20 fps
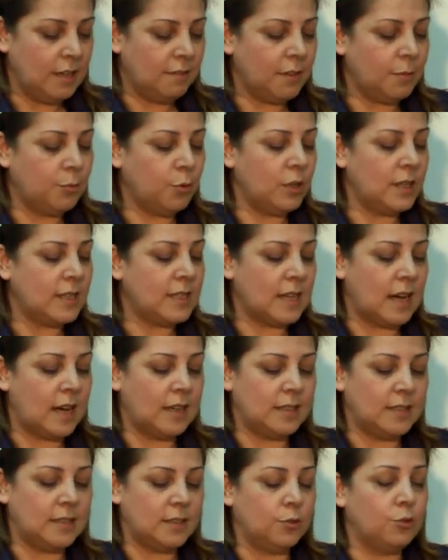Ve bu
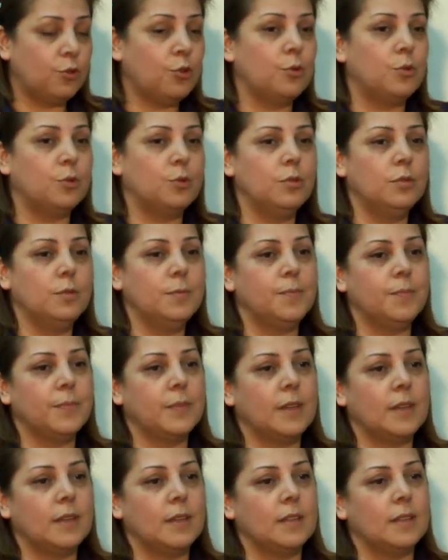eserlerin çoğu
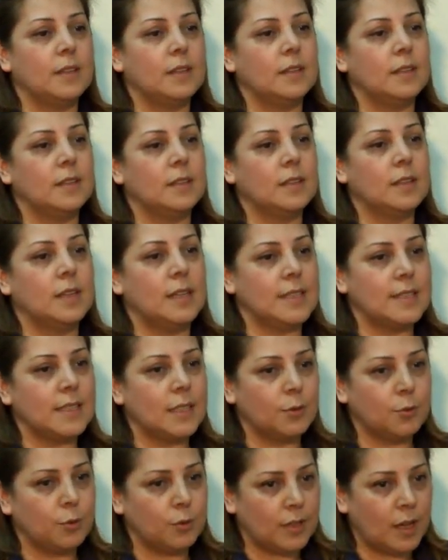e,
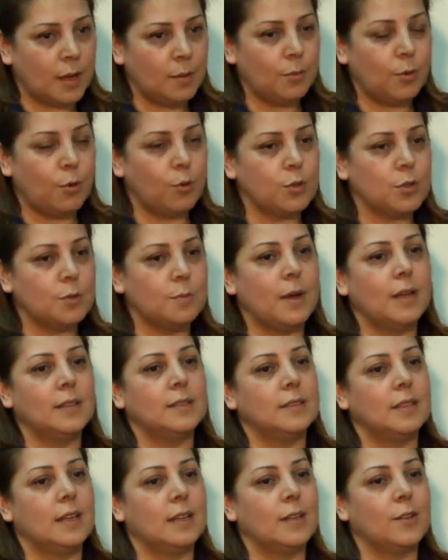klasik dönem
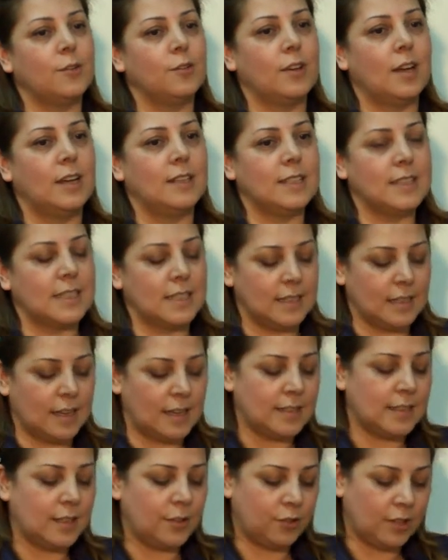Osmanlı
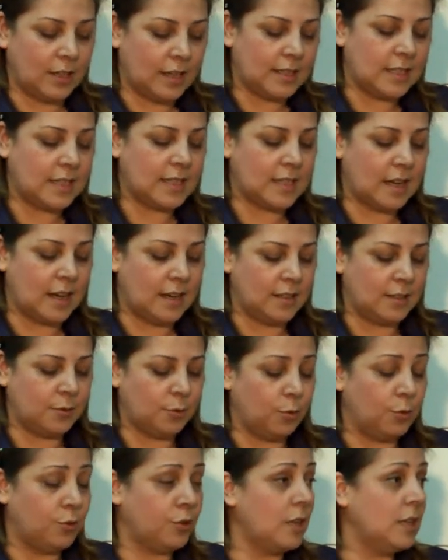Nakkaşhanesi'nden seçilen eserler
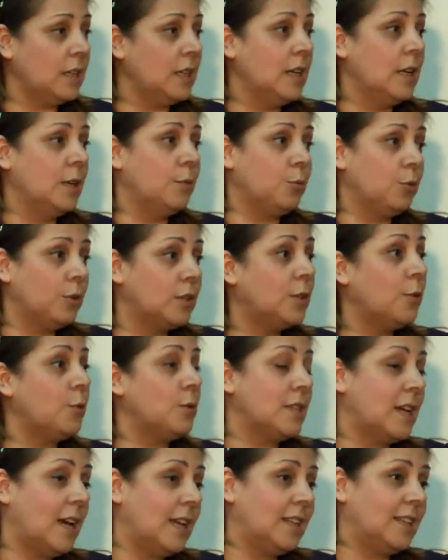olacak. Buna da
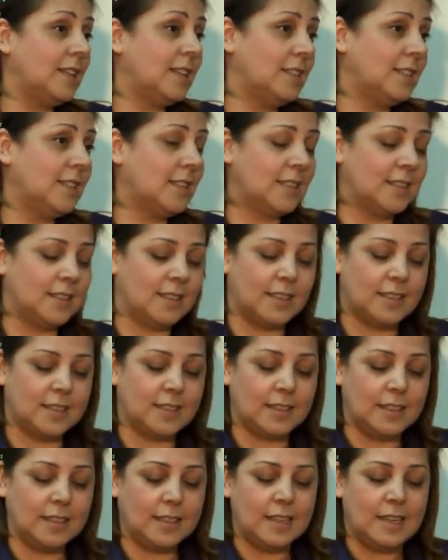özellikle dikkat
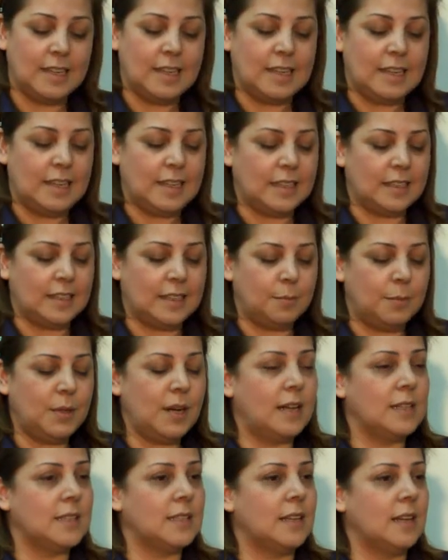ettik. E,
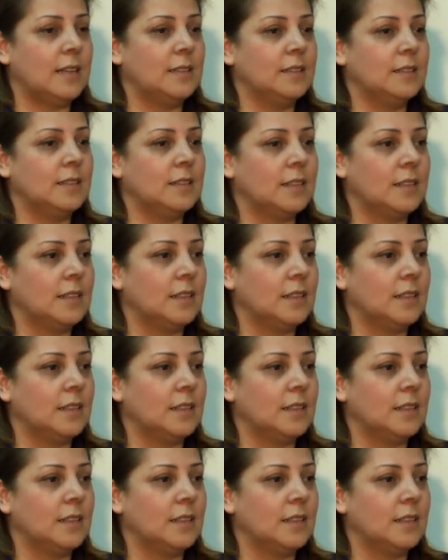birazdan